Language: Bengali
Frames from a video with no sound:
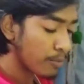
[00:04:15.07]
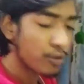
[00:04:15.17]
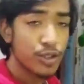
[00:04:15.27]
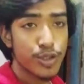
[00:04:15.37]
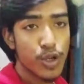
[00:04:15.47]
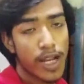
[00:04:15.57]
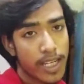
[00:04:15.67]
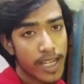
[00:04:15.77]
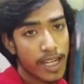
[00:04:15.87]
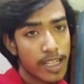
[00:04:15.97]
মুড়ি টুড়িগুলো আগে
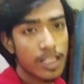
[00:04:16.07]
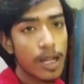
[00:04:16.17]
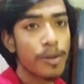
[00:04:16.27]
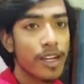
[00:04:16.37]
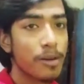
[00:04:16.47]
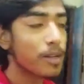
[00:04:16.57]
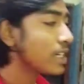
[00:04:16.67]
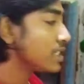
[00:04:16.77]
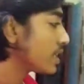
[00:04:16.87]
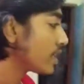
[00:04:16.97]
খেয়ে নিই তারপরে একেবারে
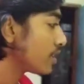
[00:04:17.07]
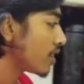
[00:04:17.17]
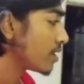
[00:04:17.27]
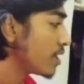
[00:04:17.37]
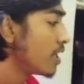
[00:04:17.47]
কাজে লাগি নাহলে